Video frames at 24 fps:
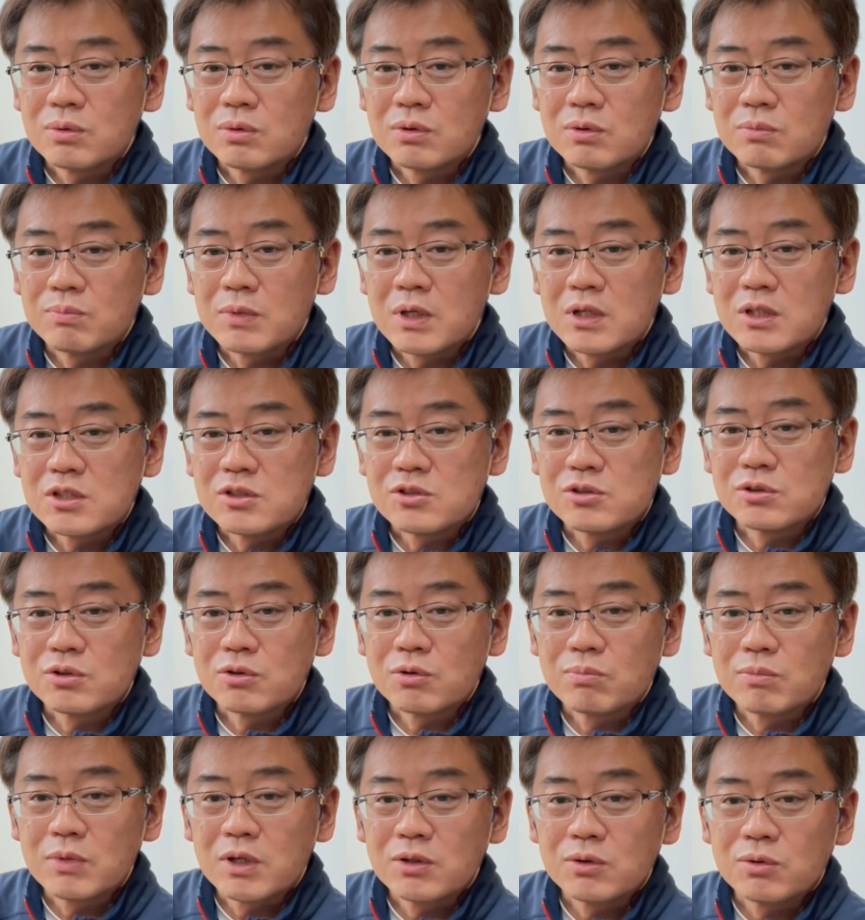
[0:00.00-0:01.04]
を、まあ、24
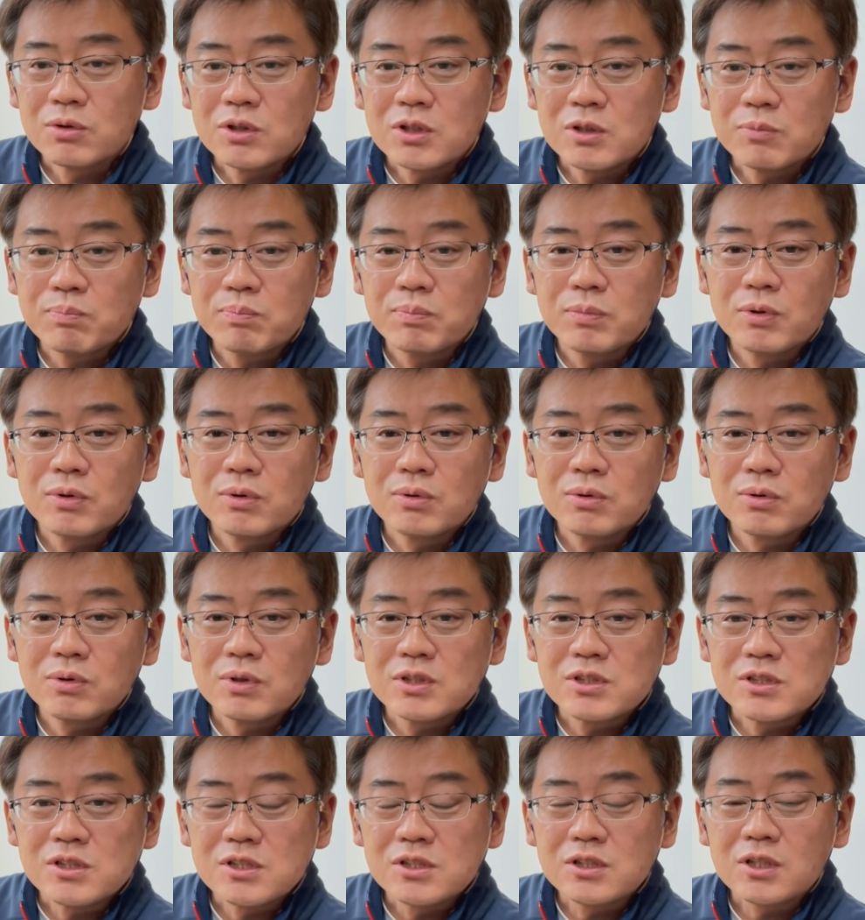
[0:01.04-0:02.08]
枚撮り1本を
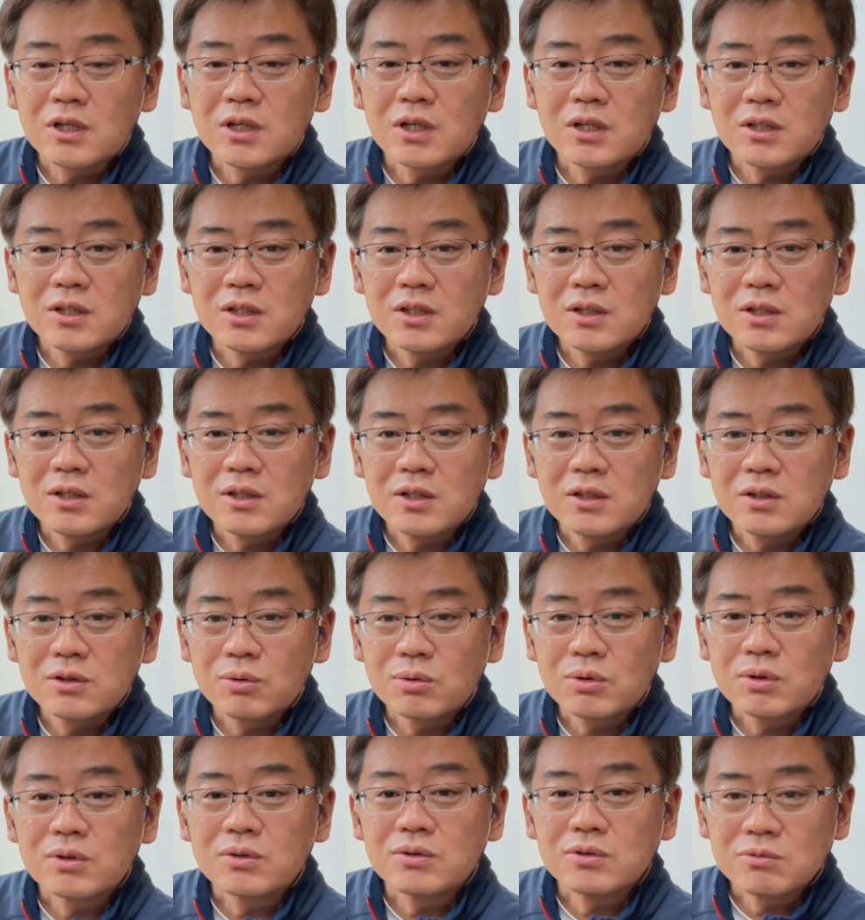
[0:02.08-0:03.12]
1日かけて
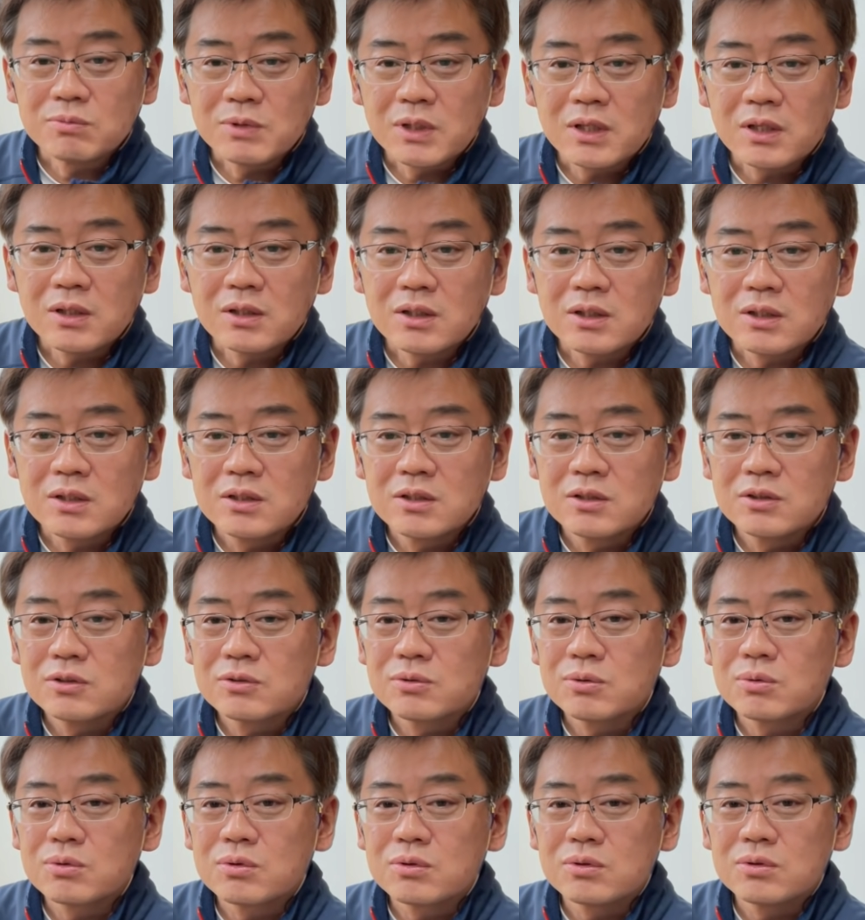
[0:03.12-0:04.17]
撮ってくるみたいな
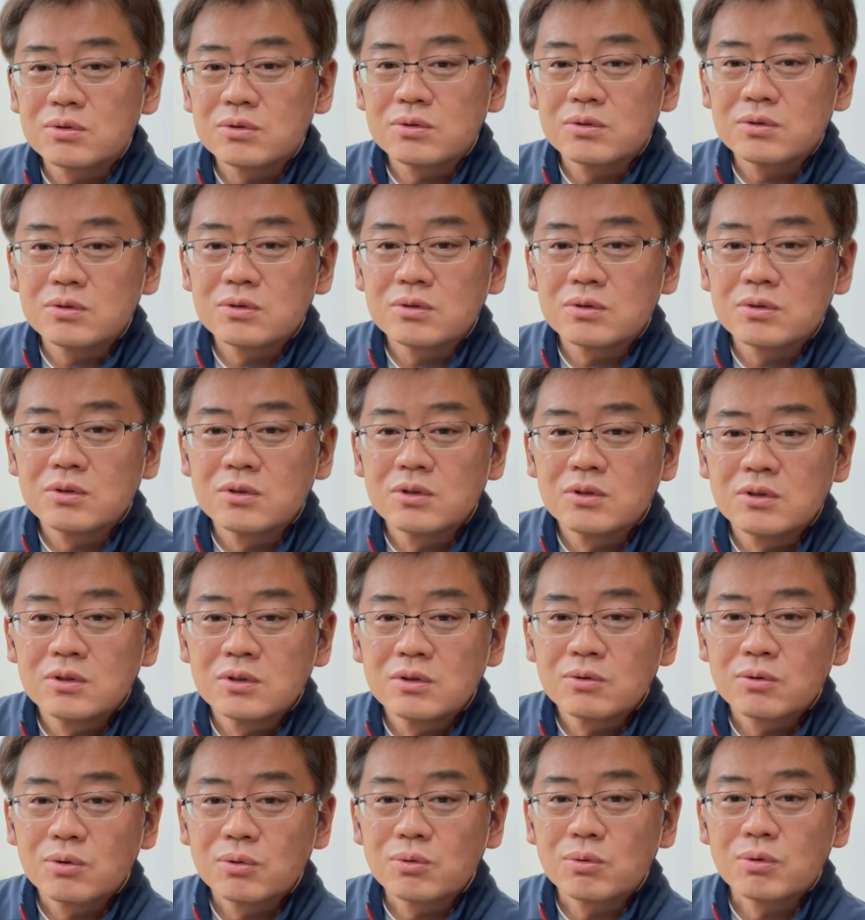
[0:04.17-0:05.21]
そういう
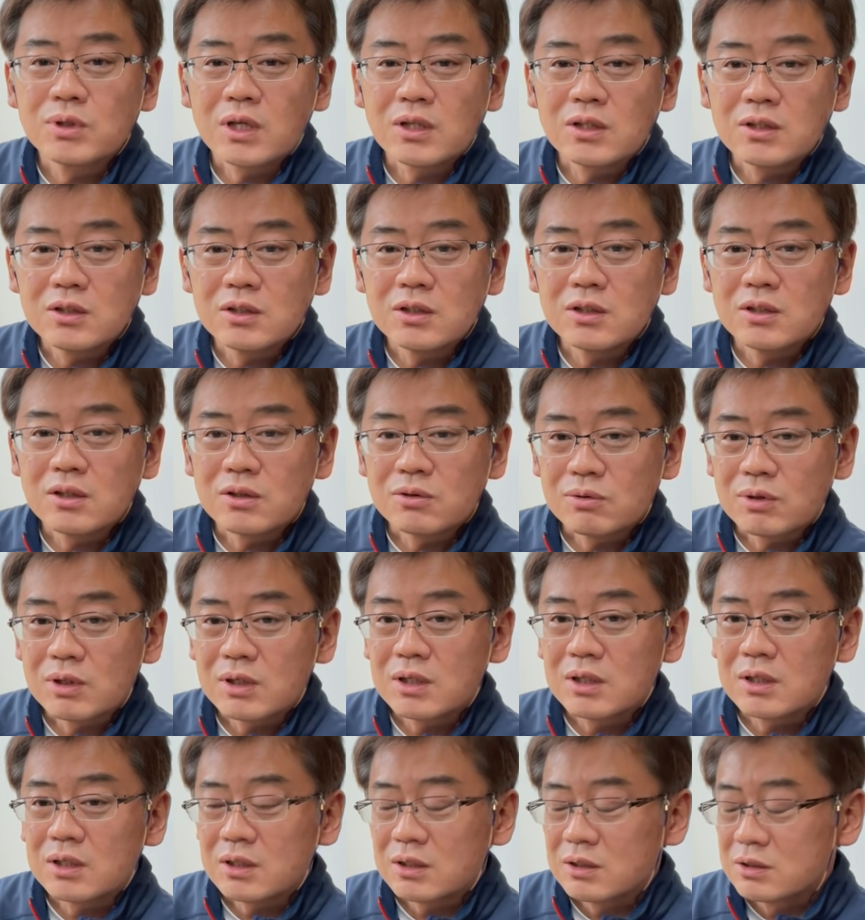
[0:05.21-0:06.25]
ことをやっていたの
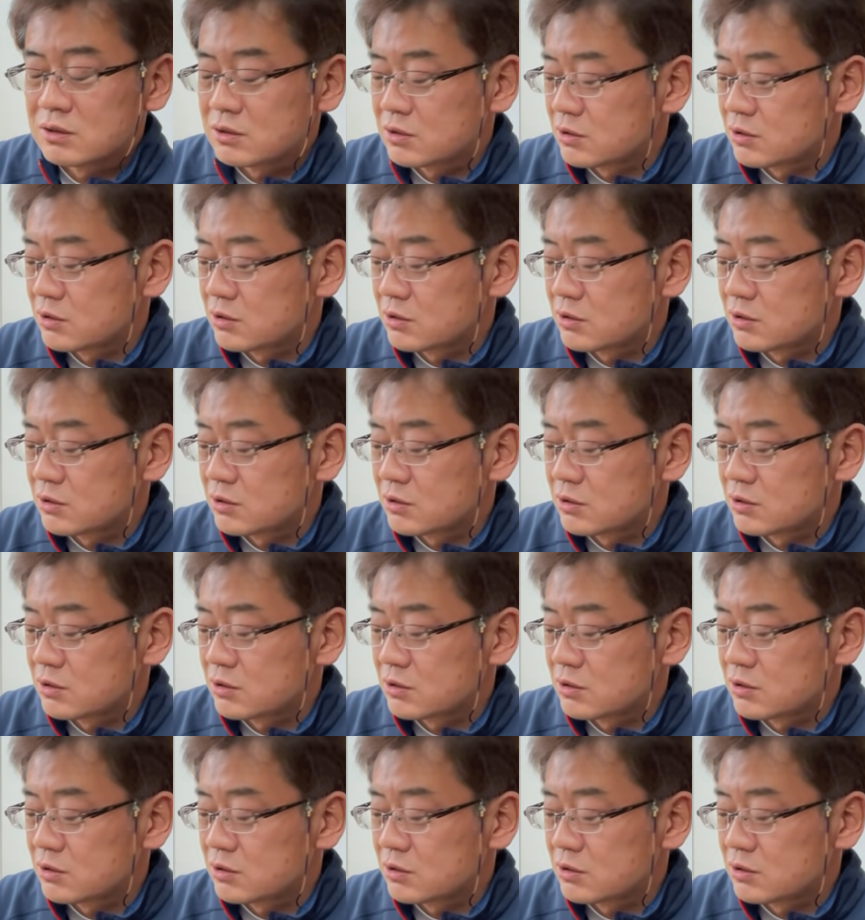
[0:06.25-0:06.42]
が、